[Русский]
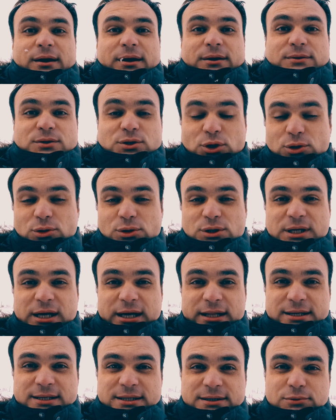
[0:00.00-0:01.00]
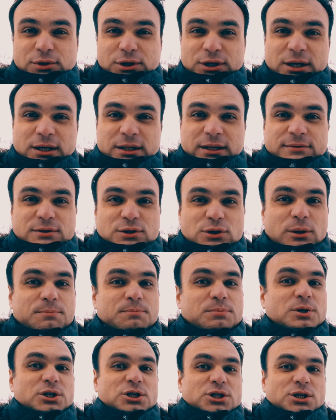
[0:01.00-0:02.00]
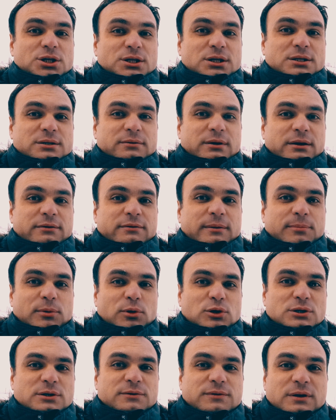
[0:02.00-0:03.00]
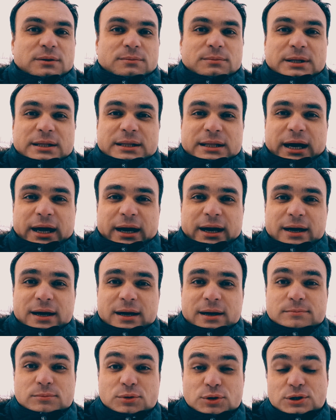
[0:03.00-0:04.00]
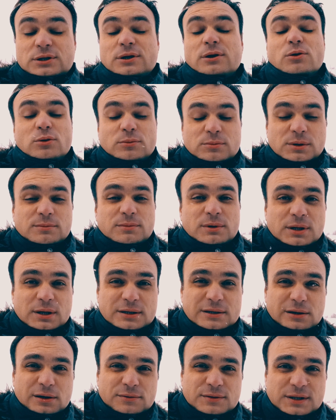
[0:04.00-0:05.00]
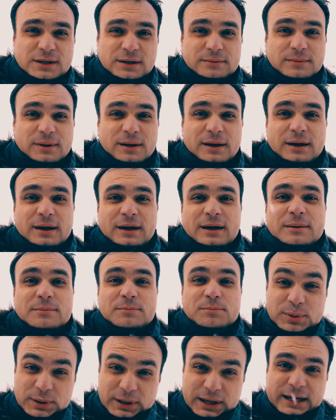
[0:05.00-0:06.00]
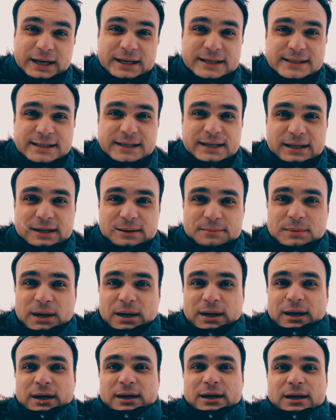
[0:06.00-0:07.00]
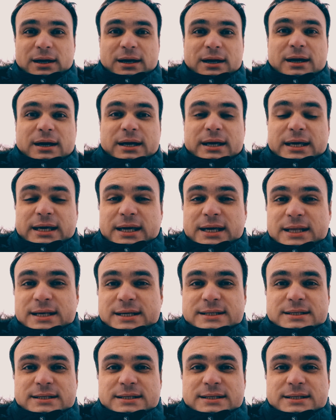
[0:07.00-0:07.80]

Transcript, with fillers: Все, друзья, на сегодня это все. Пишите свои вопросы в комментариях. Будьте умными, на зло всем бракоделом. А, и не